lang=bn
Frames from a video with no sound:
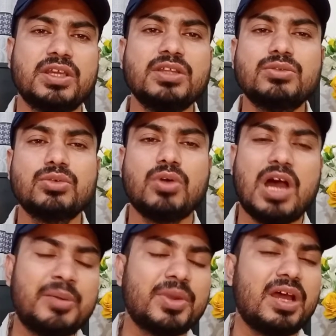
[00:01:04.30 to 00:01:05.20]
কিন্তু
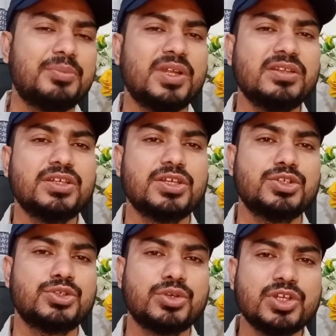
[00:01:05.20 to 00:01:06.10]
আমরা আপনাদেরকে
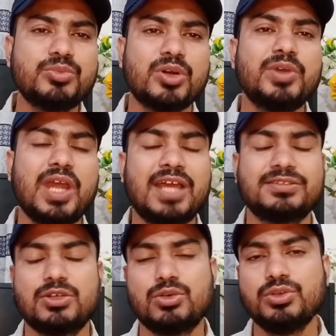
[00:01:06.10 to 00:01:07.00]
সঠিকভাবে
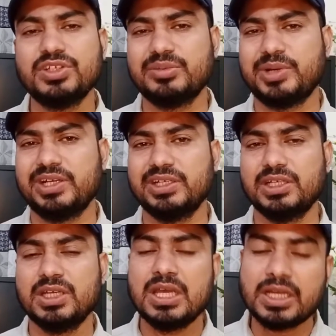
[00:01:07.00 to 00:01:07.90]
অ্যান্সারগুলো দিতে পারিনি
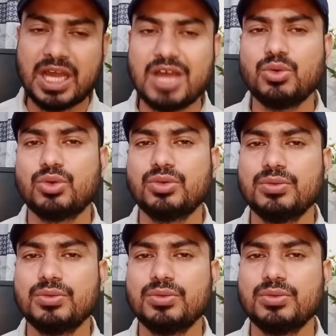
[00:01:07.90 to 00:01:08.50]
কারণ